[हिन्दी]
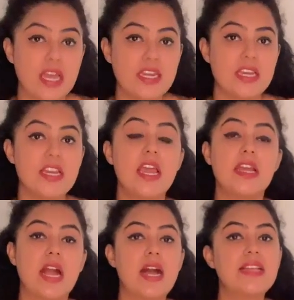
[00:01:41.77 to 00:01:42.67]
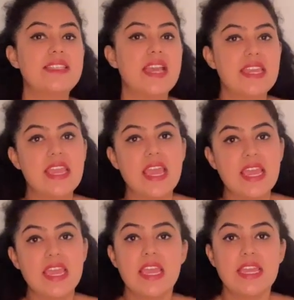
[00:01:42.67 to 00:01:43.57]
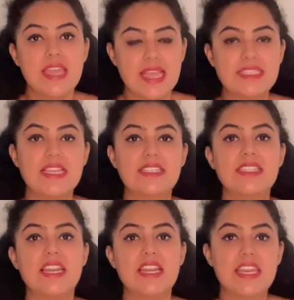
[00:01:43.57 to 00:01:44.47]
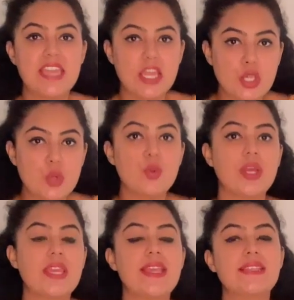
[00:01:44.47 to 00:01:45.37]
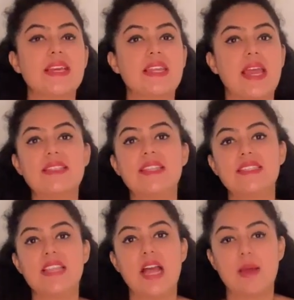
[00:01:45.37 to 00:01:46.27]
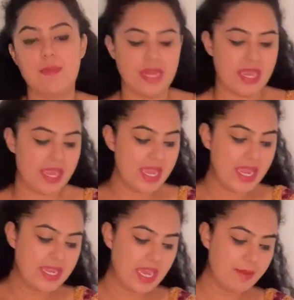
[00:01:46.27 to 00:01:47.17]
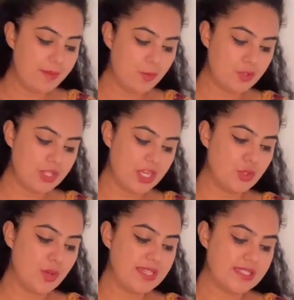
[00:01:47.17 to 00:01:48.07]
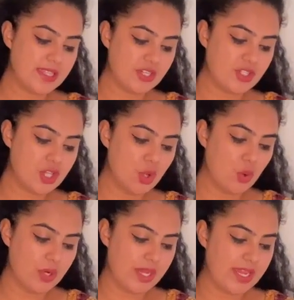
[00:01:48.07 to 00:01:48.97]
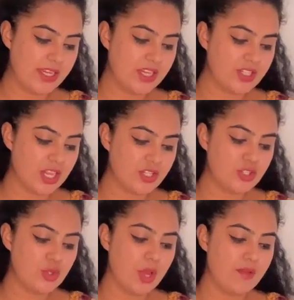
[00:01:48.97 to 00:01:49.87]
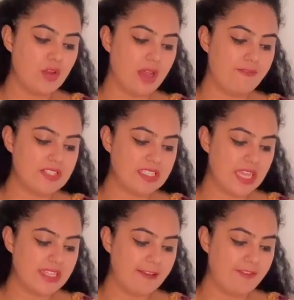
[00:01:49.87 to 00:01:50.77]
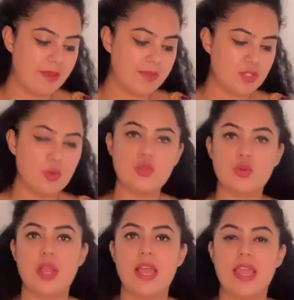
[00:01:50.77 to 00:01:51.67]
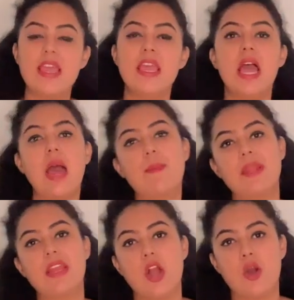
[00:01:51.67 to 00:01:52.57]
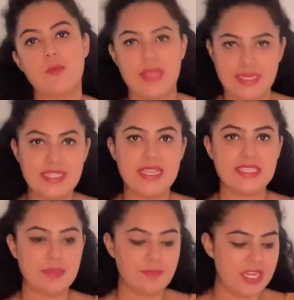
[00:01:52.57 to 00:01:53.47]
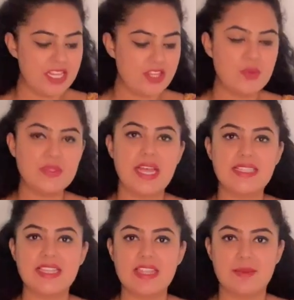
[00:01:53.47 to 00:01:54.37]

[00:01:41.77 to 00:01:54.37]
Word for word: गन कहाँ से आई है कैसे इसने रखी है क्यों रखी है इसका लाइसेंस कहाँ पर है ये अभी पूछताछ जो है शख्स से हो रही है ये शख्स जो है वो काफी ज्यादा फेमस हो चुका है अपने गाँव में इसी के साथ मैं लेती हूँ इजाजत